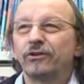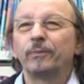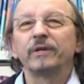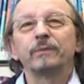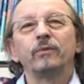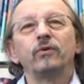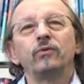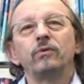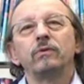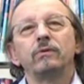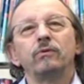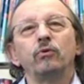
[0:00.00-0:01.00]

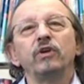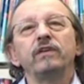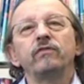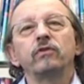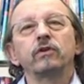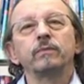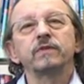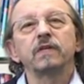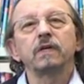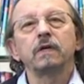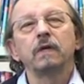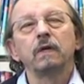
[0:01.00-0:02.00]
complètement au, livre, comme
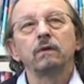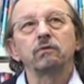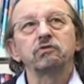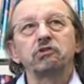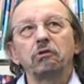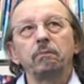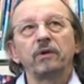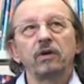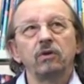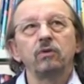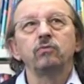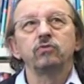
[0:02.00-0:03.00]
ça. Donc c'était une
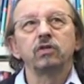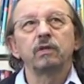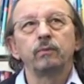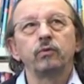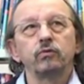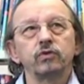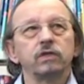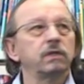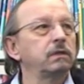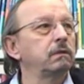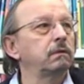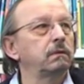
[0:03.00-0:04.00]
période où j'étais
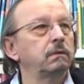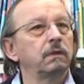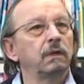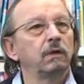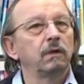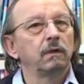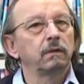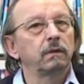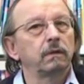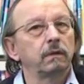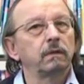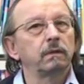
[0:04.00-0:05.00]
plongé euh,
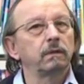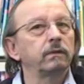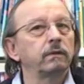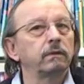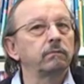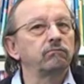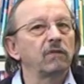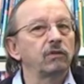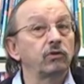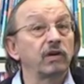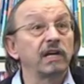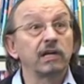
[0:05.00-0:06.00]
dans,
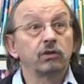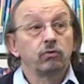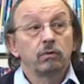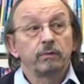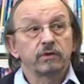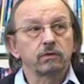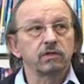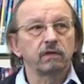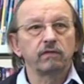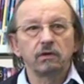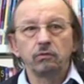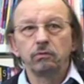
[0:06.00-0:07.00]
la lecture parce que
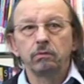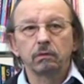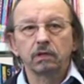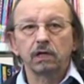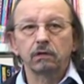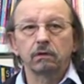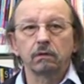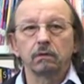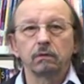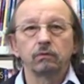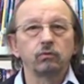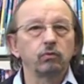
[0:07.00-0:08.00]
j'avais lu euh, quelques
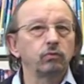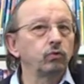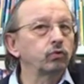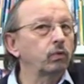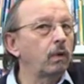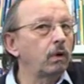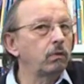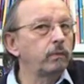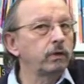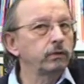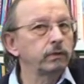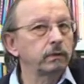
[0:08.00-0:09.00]
deux, trois
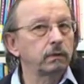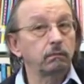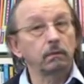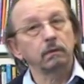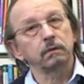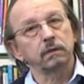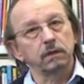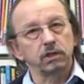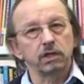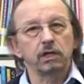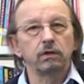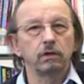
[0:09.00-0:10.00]
romans, ben,
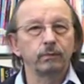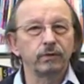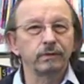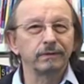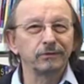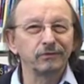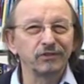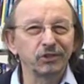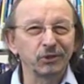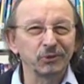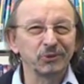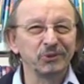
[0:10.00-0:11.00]
déjà énorme, de,
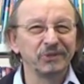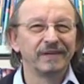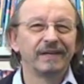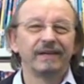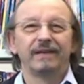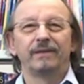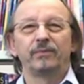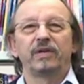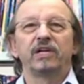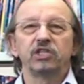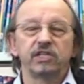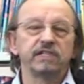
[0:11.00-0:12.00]
Victor Hugo. Puis
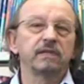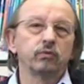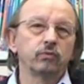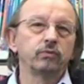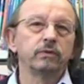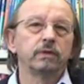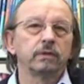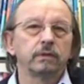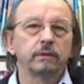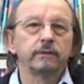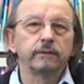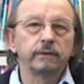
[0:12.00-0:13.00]
là, je lisais beaucoup de,
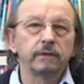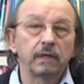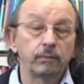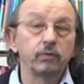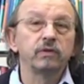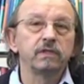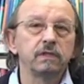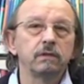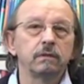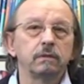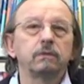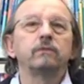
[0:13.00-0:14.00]
euh, la poésie
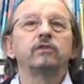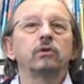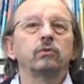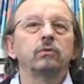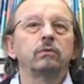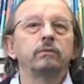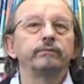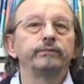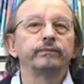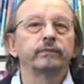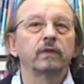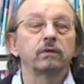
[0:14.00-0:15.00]
de, Victor Hugo
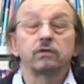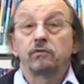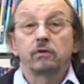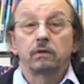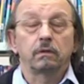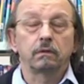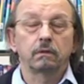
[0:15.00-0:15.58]
que j'avais